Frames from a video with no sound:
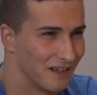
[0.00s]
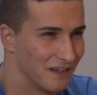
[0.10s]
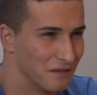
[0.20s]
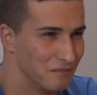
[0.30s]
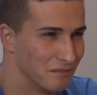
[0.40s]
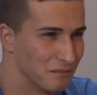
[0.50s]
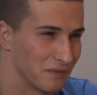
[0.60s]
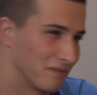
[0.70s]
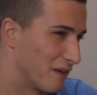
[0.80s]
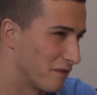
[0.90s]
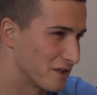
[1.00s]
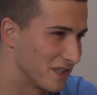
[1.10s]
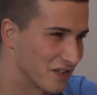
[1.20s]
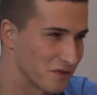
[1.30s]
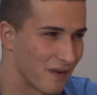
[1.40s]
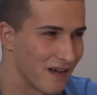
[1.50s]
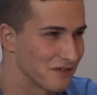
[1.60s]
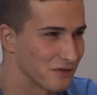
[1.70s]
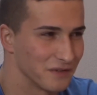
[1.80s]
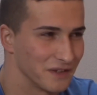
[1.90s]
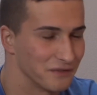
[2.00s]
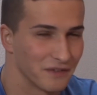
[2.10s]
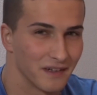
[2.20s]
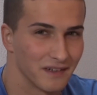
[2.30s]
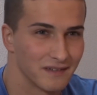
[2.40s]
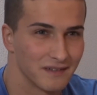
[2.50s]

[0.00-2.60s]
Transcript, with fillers: Ähm, der versteht einen Spaß auf jeden Fall